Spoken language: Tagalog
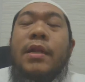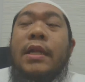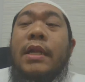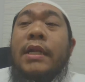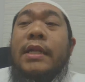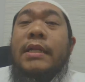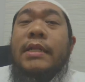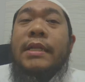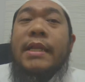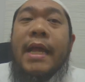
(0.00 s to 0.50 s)

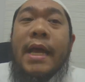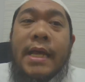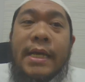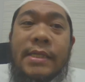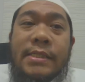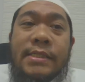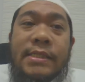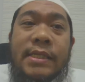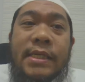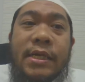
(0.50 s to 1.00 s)

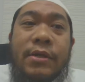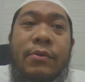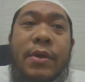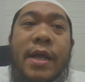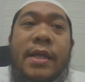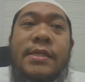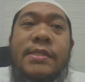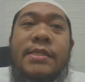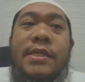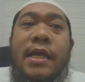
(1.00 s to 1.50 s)
linnasi wa
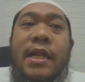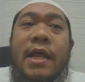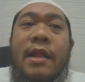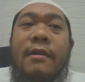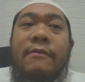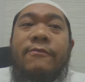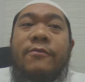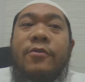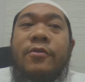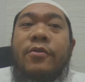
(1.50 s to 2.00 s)

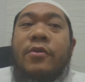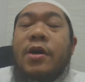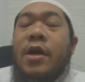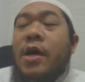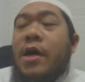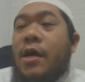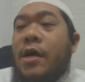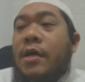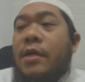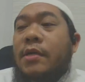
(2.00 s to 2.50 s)
anzalal
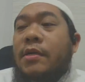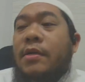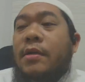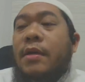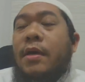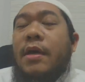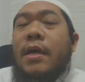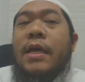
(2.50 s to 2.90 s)
furqan